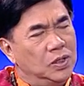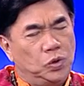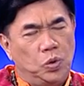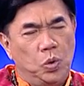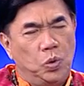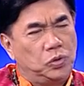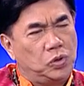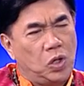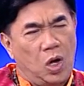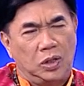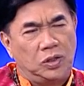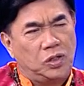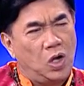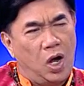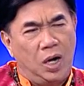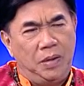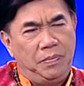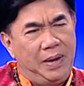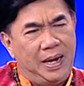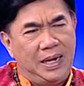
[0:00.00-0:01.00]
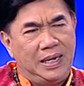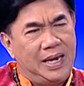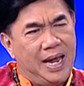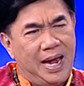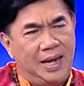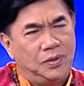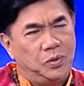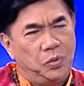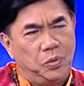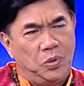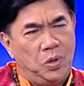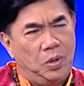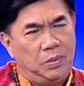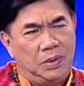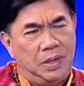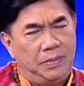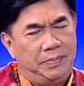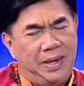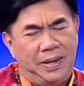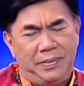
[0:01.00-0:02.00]
ถูกถอดถอนไม่ได้ถูกล้น
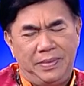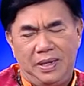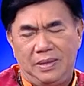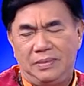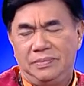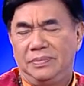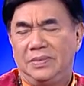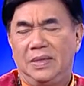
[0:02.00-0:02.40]
อำนาจไม่ได้